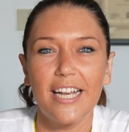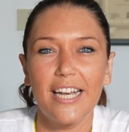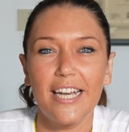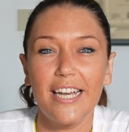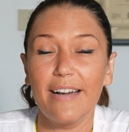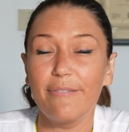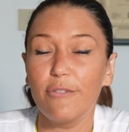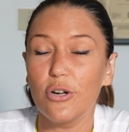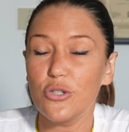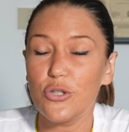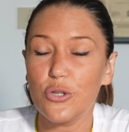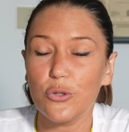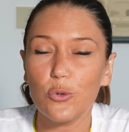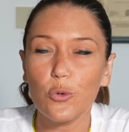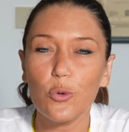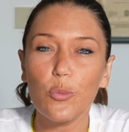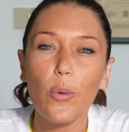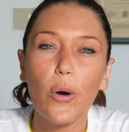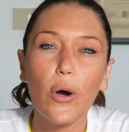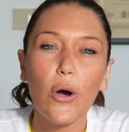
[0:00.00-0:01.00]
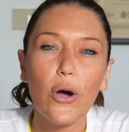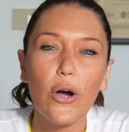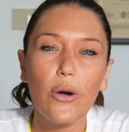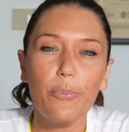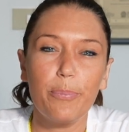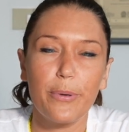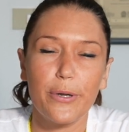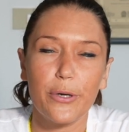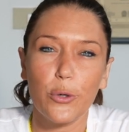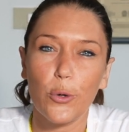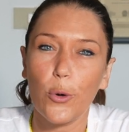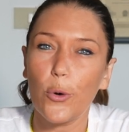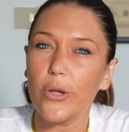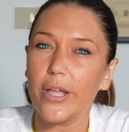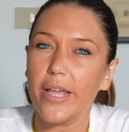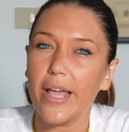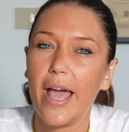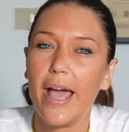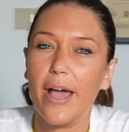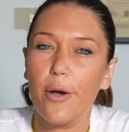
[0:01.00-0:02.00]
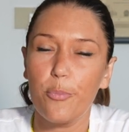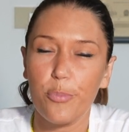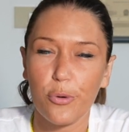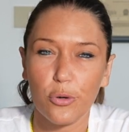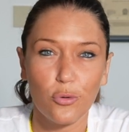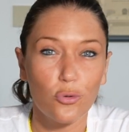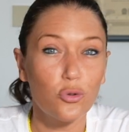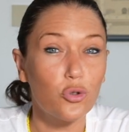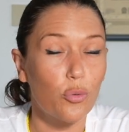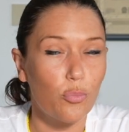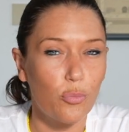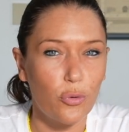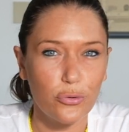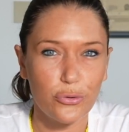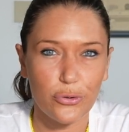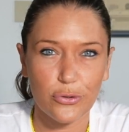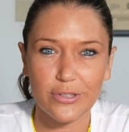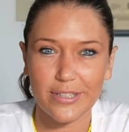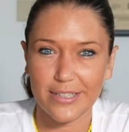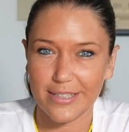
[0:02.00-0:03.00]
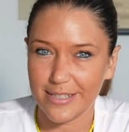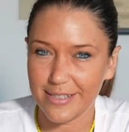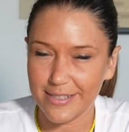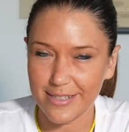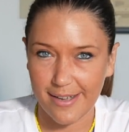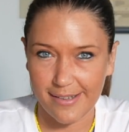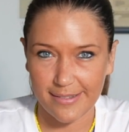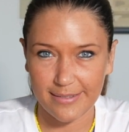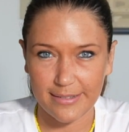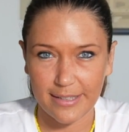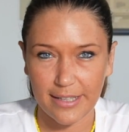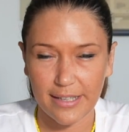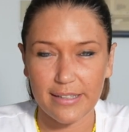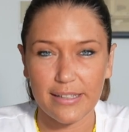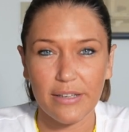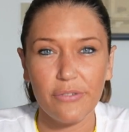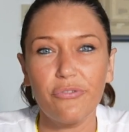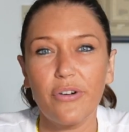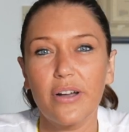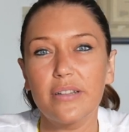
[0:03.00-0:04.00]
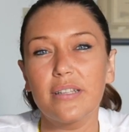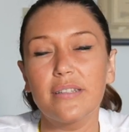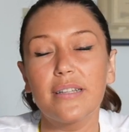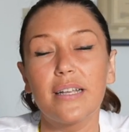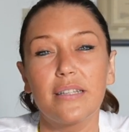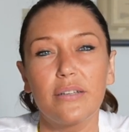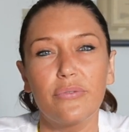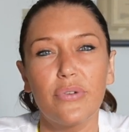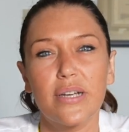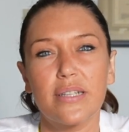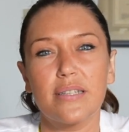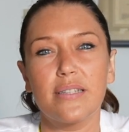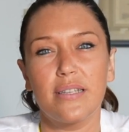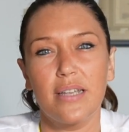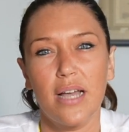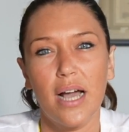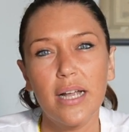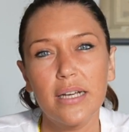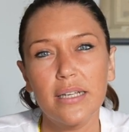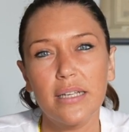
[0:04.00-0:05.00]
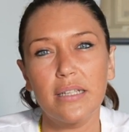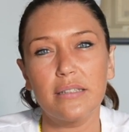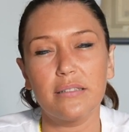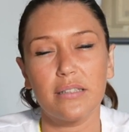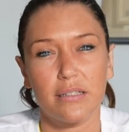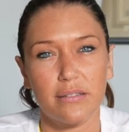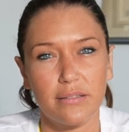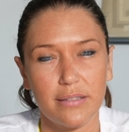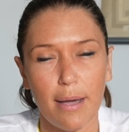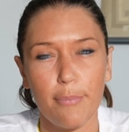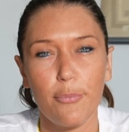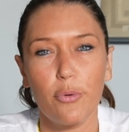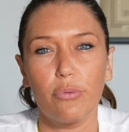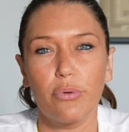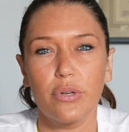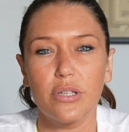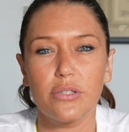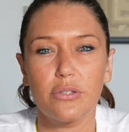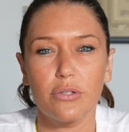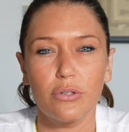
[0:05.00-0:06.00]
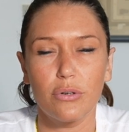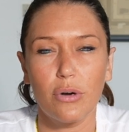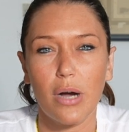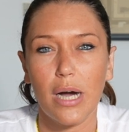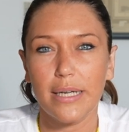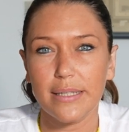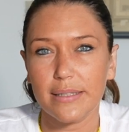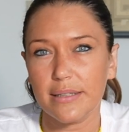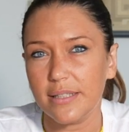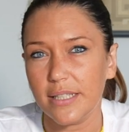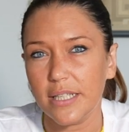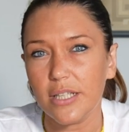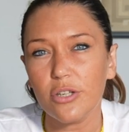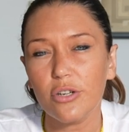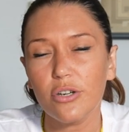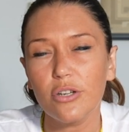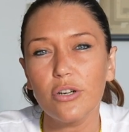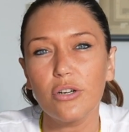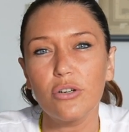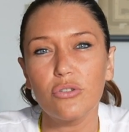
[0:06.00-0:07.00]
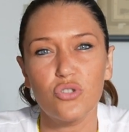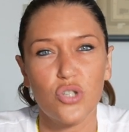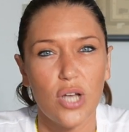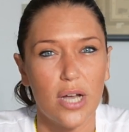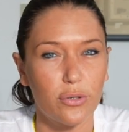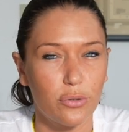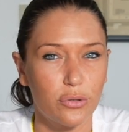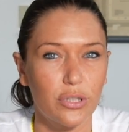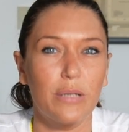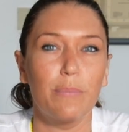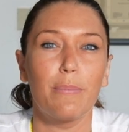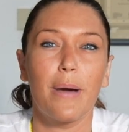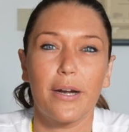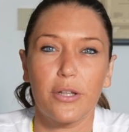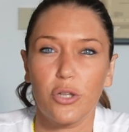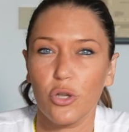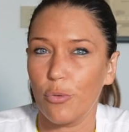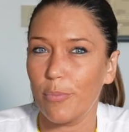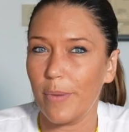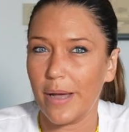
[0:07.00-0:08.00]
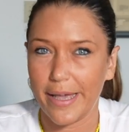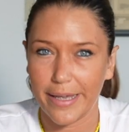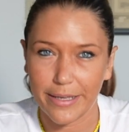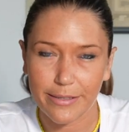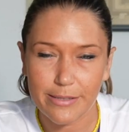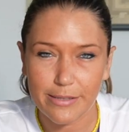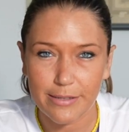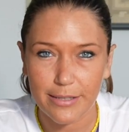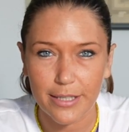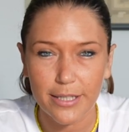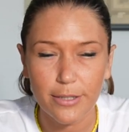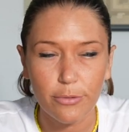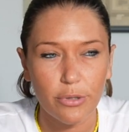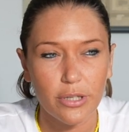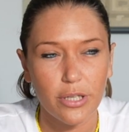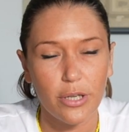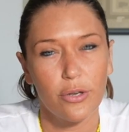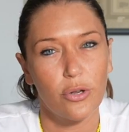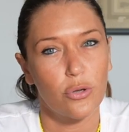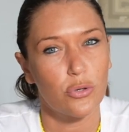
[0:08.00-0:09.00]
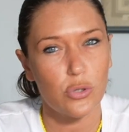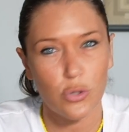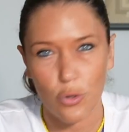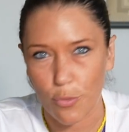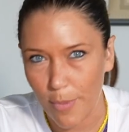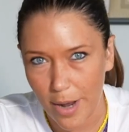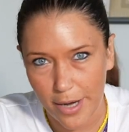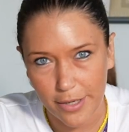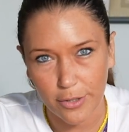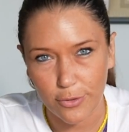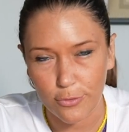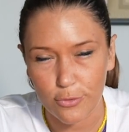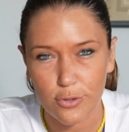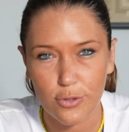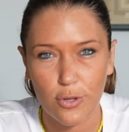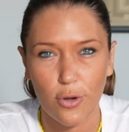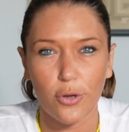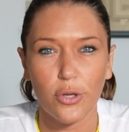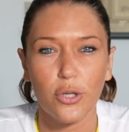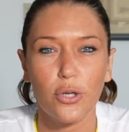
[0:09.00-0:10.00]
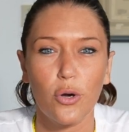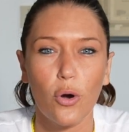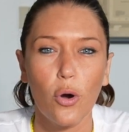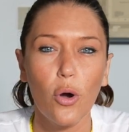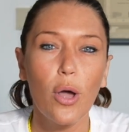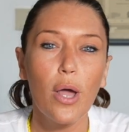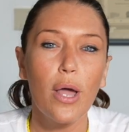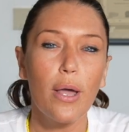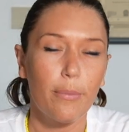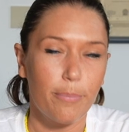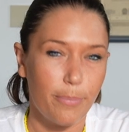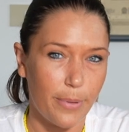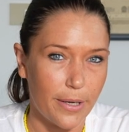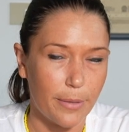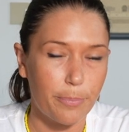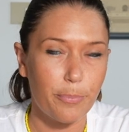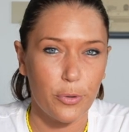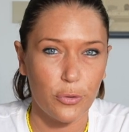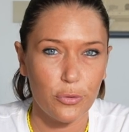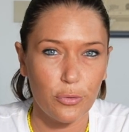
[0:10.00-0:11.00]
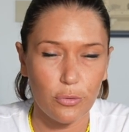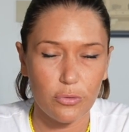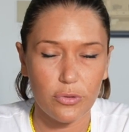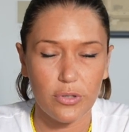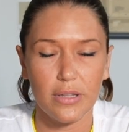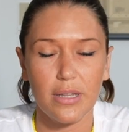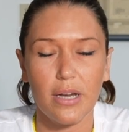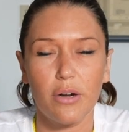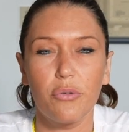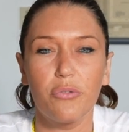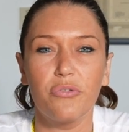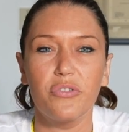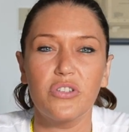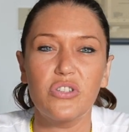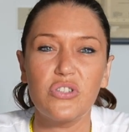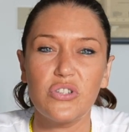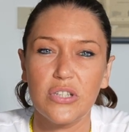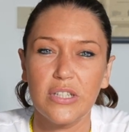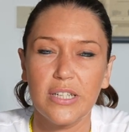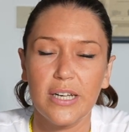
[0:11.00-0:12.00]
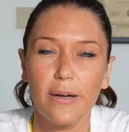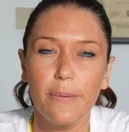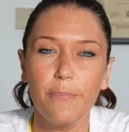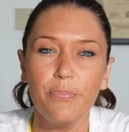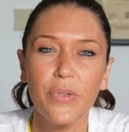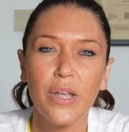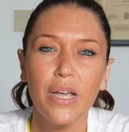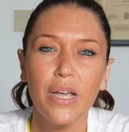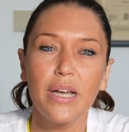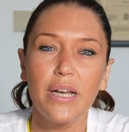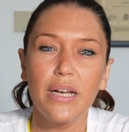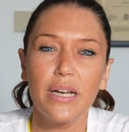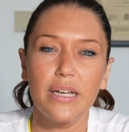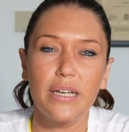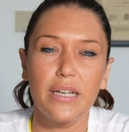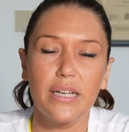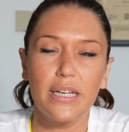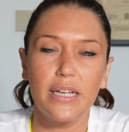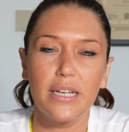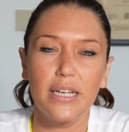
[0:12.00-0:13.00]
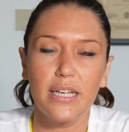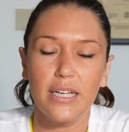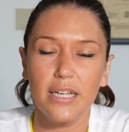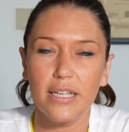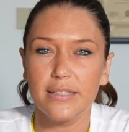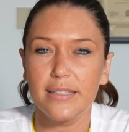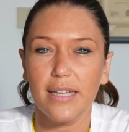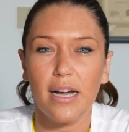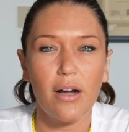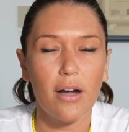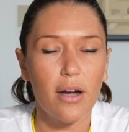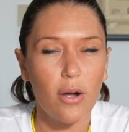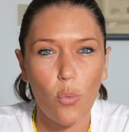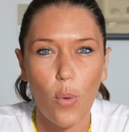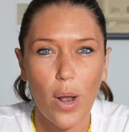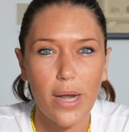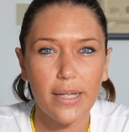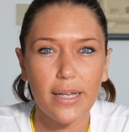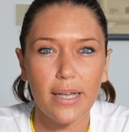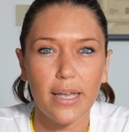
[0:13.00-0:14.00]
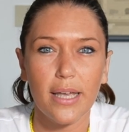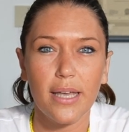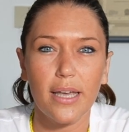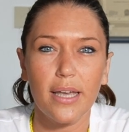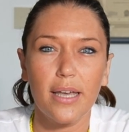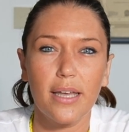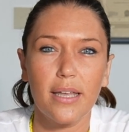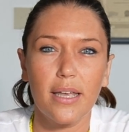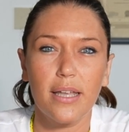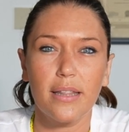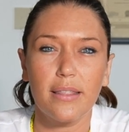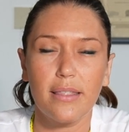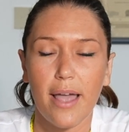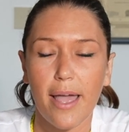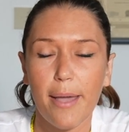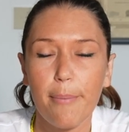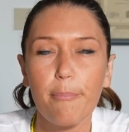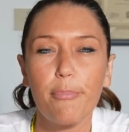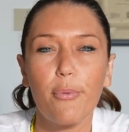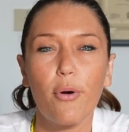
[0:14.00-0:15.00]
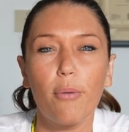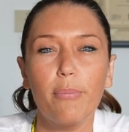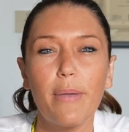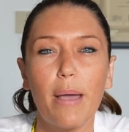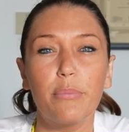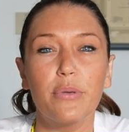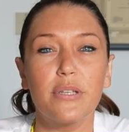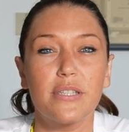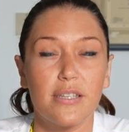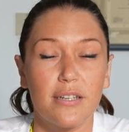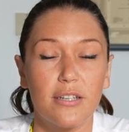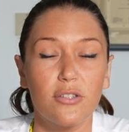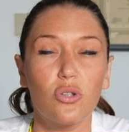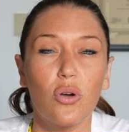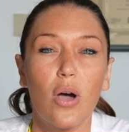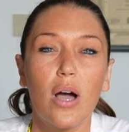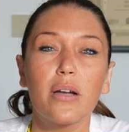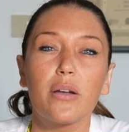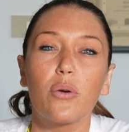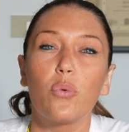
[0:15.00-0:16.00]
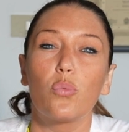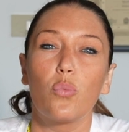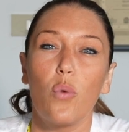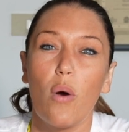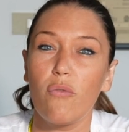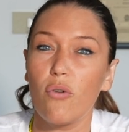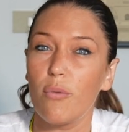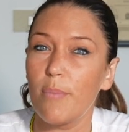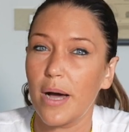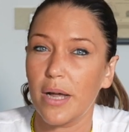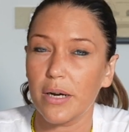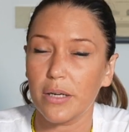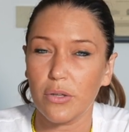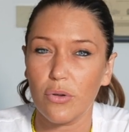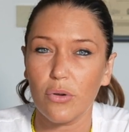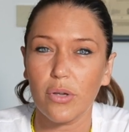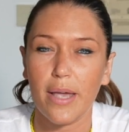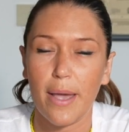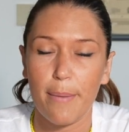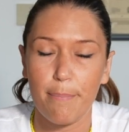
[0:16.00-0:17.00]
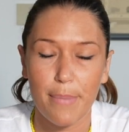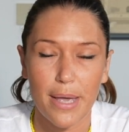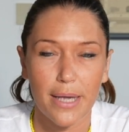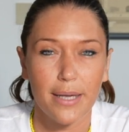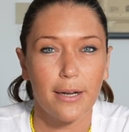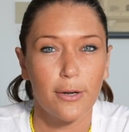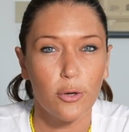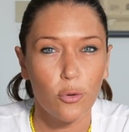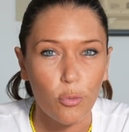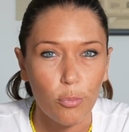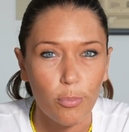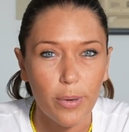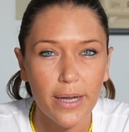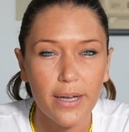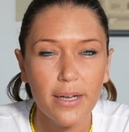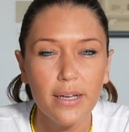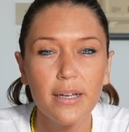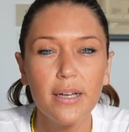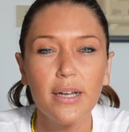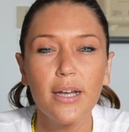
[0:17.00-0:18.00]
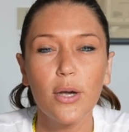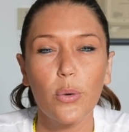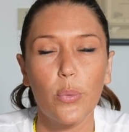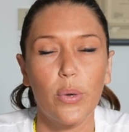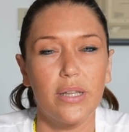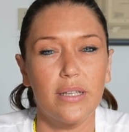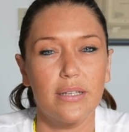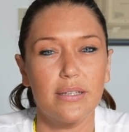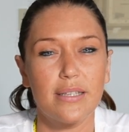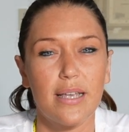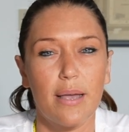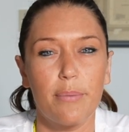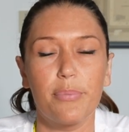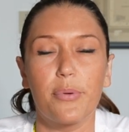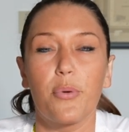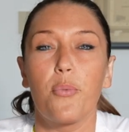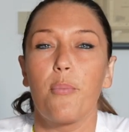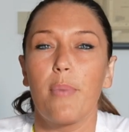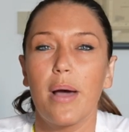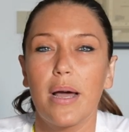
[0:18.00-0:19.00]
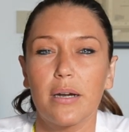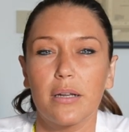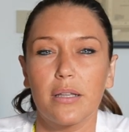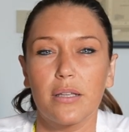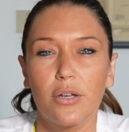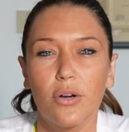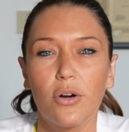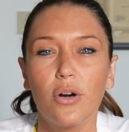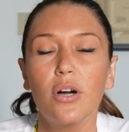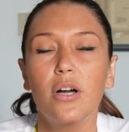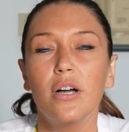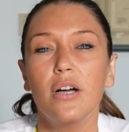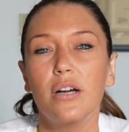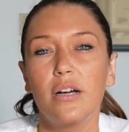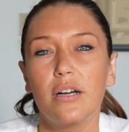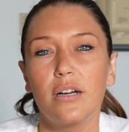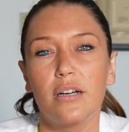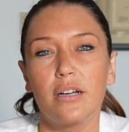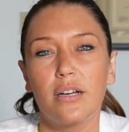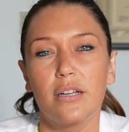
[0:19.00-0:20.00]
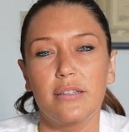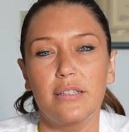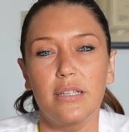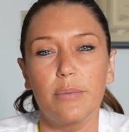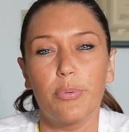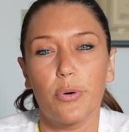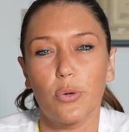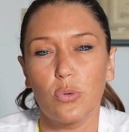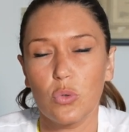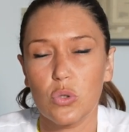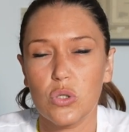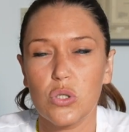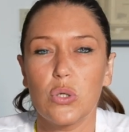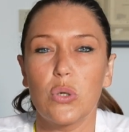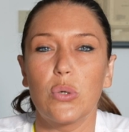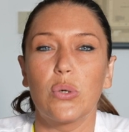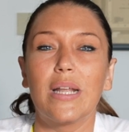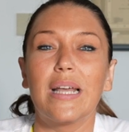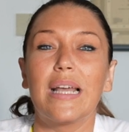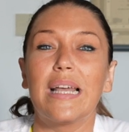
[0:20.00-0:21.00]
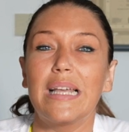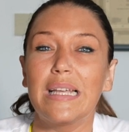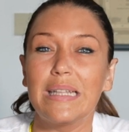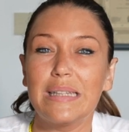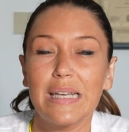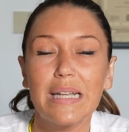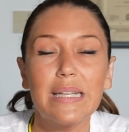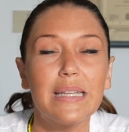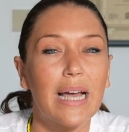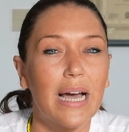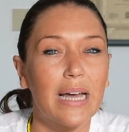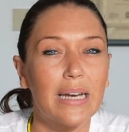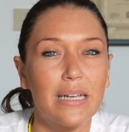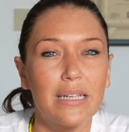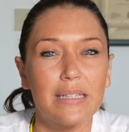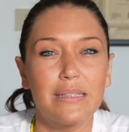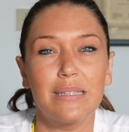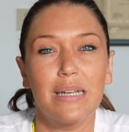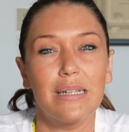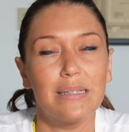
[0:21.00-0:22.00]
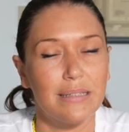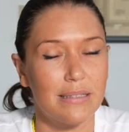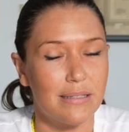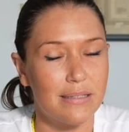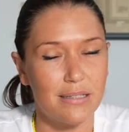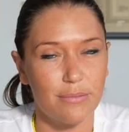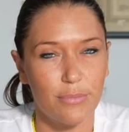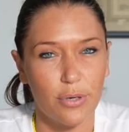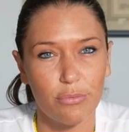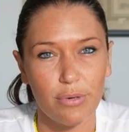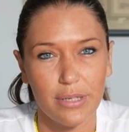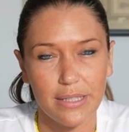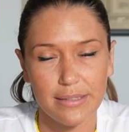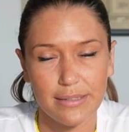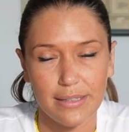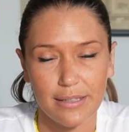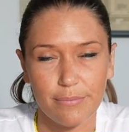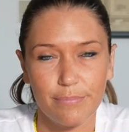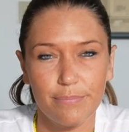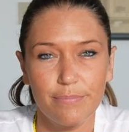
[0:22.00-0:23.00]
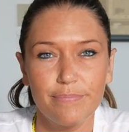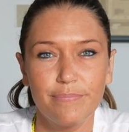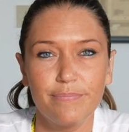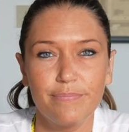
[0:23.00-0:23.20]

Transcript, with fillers: La Volgitubo per noi è un prodotto molto interessante, infatti da diversi anni trattiamo questo articolo già con il marchio Maestri, quindi il nostro marchio storico per prodotti da officina. Eh, da qualche tempo abbiamo inserito anche un nuovo marchio che è MacLube, quindi sempre un marchio eh, di produzione italiana di altissima qualità.